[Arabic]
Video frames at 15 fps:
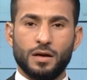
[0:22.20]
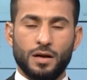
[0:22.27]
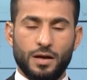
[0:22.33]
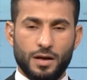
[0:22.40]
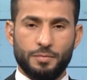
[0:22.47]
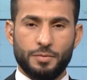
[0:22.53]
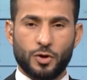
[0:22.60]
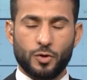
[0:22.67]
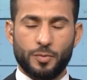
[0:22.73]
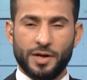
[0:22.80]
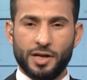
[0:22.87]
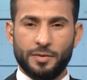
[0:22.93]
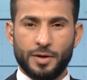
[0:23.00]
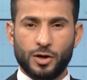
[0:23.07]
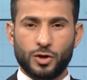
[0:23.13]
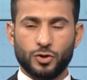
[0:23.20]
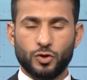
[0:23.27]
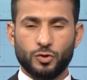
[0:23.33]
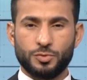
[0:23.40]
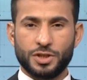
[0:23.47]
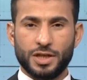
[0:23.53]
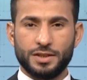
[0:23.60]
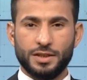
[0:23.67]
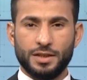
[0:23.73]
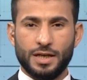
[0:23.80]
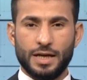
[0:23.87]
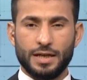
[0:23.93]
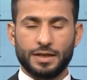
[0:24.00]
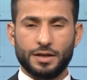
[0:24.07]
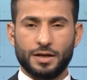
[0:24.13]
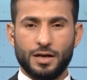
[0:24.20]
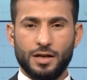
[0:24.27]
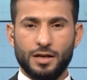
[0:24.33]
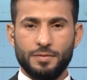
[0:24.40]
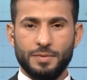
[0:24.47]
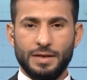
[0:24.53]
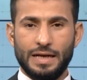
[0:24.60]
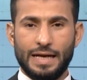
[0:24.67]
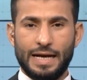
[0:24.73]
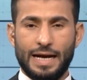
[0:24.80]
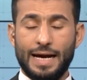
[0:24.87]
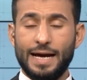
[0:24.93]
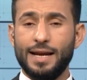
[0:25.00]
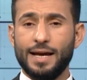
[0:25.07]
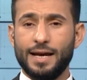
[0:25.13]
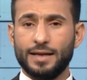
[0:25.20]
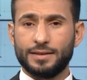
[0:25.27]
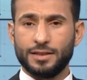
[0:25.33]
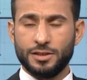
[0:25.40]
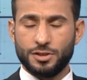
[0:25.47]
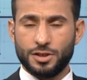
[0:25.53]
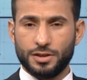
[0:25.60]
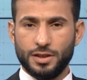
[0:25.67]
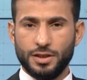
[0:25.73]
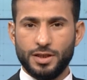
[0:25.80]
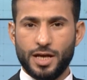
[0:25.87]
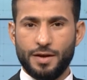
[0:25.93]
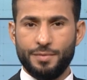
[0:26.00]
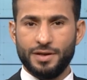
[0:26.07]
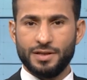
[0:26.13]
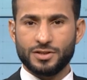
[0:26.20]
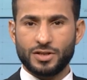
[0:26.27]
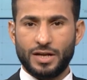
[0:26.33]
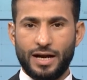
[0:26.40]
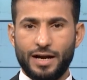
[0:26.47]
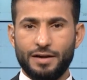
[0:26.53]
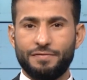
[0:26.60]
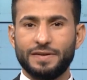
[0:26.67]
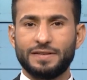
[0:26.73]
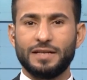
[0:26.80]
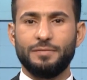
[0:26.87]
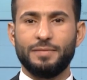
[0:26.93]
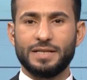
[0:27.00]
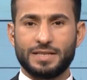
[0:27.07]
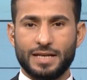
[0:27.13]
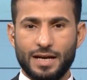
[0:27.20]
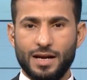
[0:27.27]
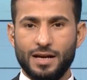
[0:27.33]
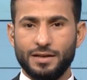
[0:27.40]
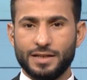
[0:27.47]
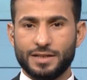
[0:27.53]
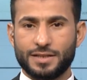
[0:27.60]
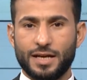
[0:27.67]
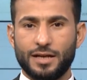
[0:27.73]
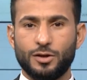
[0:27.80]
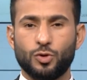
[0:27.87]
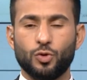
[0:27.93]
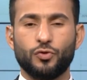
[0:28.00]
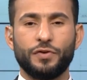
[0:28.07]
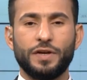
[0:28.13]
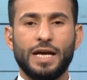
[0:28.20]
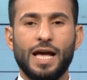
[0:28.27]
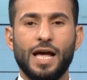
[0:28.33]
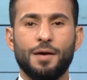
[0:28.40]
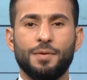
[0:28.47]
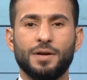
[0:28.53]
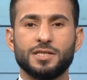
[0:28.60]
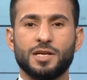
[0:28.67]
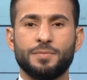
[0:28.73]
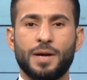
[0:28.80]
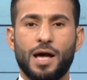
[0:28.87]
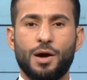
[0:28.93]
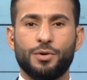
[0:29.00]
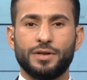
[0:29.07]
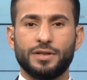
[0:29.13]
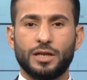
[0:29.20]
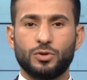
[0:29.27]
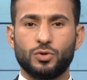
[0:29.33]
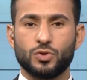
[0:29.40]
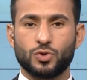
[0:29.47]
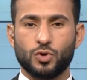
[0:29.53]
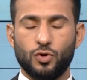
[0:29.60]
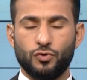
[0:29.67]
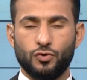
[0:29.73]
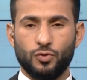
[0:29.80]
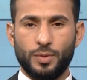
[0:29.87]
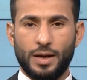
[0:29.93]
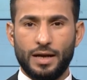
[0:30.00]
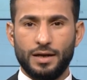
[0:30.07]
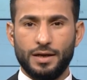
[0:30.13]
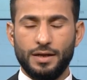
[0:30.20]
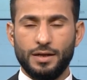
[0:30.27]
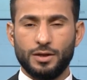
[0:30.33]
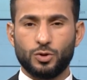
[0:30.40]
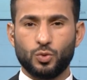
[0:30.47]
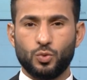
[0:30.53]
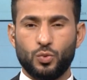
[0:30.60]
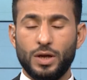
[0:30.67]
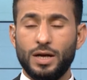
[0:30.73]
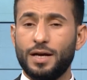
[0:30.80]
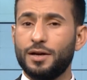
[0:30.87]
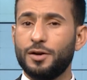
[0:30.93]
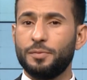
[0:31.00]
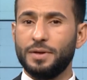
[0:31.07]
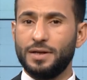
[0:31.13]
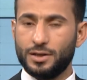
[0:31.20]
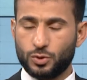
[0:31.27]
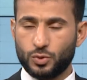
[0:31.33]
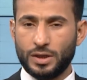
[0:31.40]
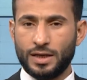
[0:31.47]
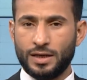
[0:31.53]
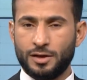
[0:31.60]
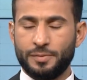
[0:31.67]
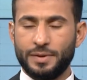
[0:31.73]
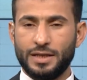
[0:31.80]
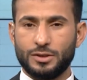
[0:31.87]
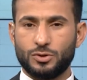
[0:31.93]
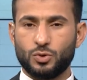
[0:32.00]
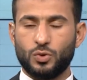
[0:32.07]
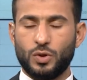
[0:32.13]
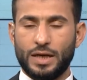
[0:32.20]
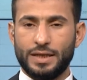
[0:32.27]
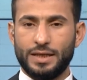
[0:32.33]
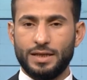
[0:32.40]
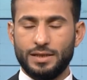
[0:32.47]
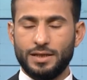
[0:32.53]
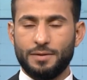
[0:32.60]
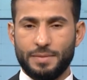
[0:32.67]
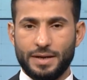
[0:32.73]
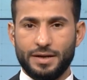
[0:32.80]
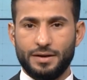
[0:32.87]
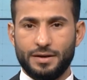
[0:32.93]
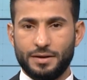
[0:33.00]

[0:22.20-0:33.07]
أهلا بكم أينما كنتم مشاهدينا الكرام إلى حلقة جديدة من صحافة المساء نستعرض فيها أبرز ما أوردته الصحف المحلية والعربية والعالمية عن اليمن